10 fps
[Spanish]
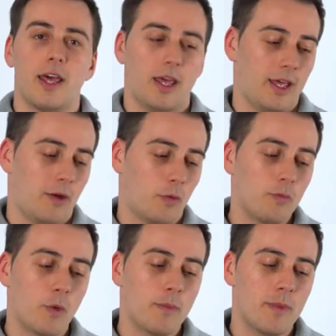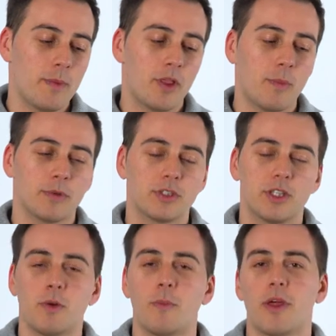eh, un un mismo
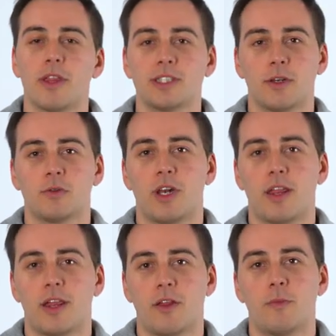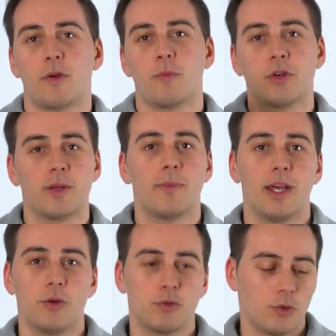dispositivo puede ser utilizado por
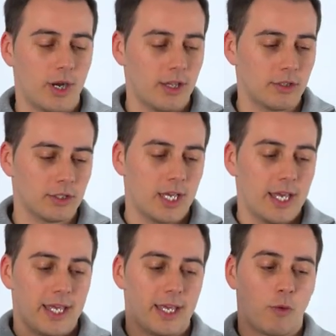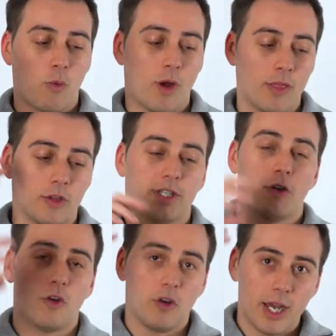múltiples usuarios y cuando te
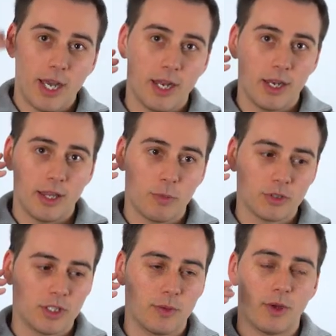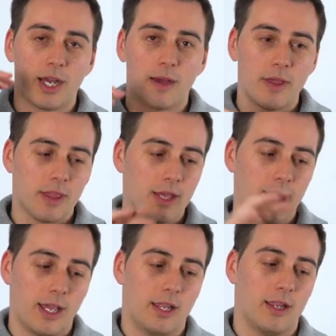colocas el dispositivo en la
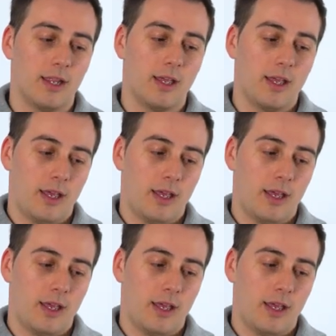cabeza, el,